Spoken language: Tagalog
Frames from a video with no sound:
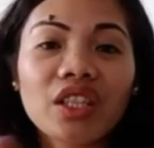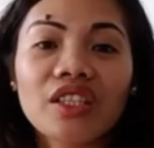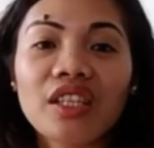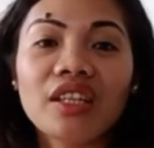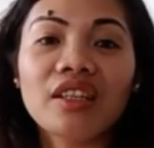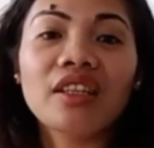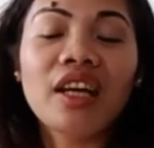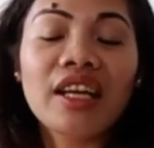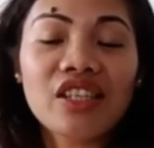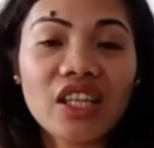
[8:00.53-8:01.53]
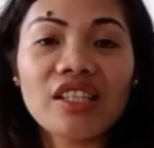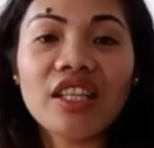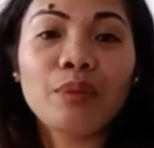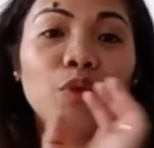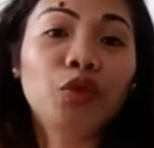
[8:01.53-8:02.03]
at saka sa saka
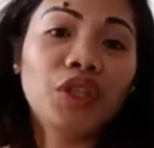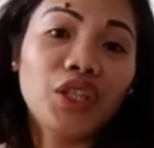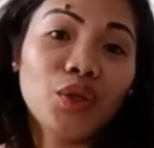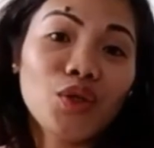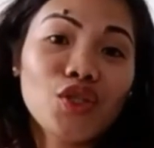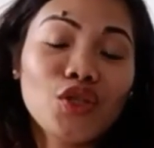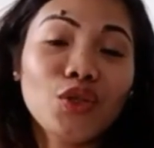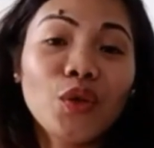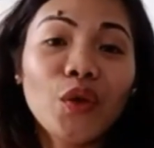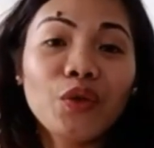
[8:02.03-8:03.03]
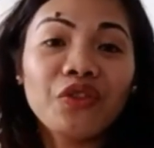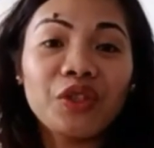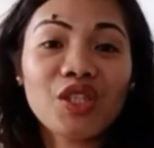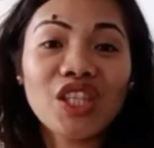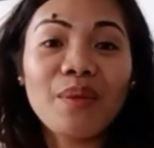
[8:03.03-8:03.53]
sila pupunta doon. So doon
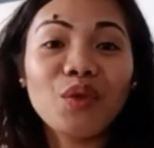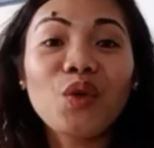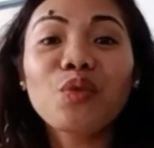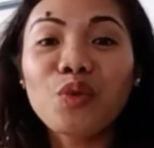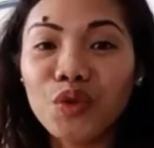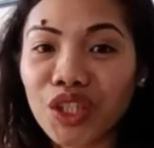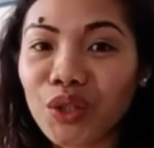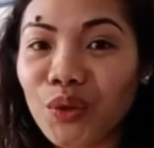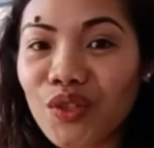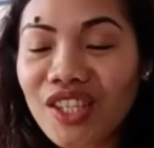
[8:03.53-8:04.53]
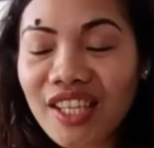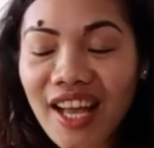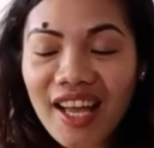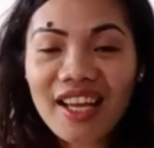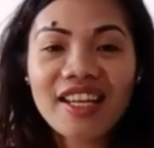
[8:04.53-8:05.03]
first time kong pumunta doon
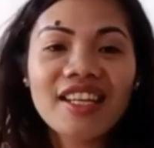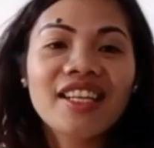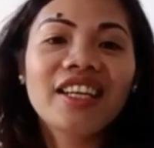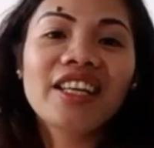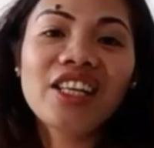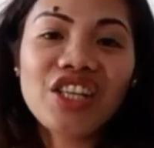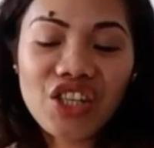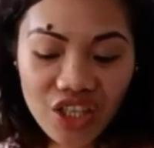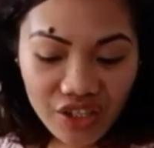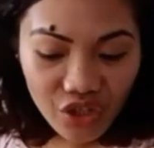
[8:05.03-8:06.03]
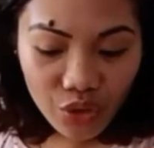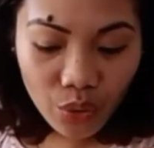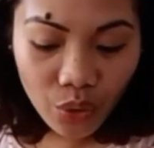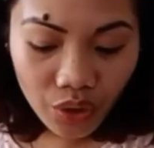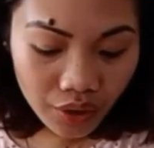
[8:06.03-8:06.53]
sa Asian
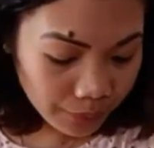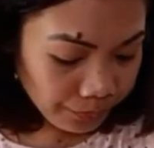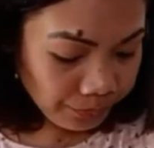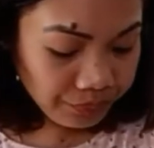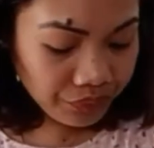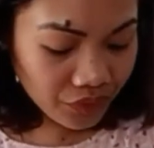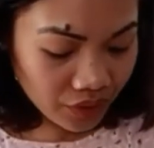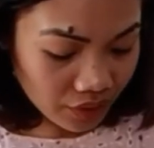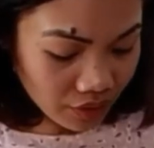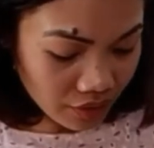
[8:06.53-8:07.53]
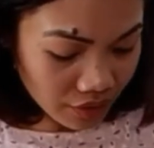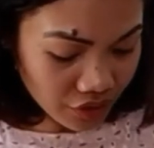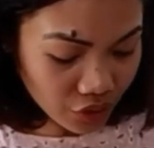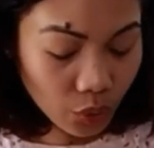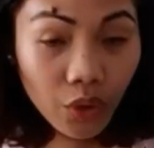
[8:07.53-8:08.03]
store sa
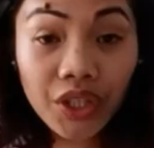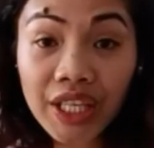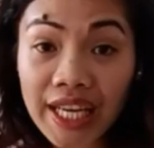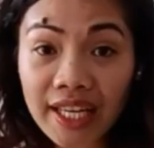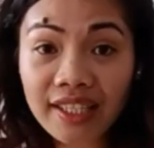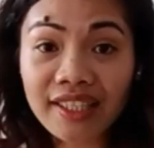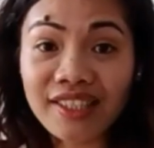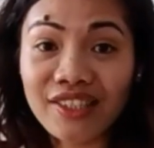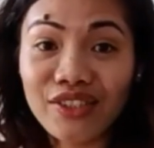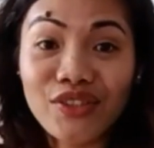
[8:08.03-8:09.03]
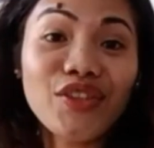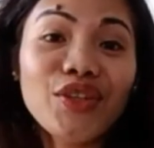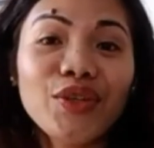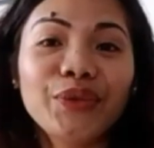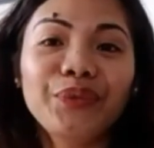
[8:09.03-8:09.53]
store niya. So
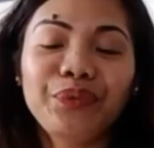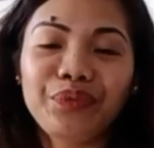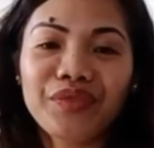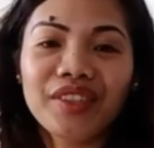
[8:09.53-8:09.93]
yun.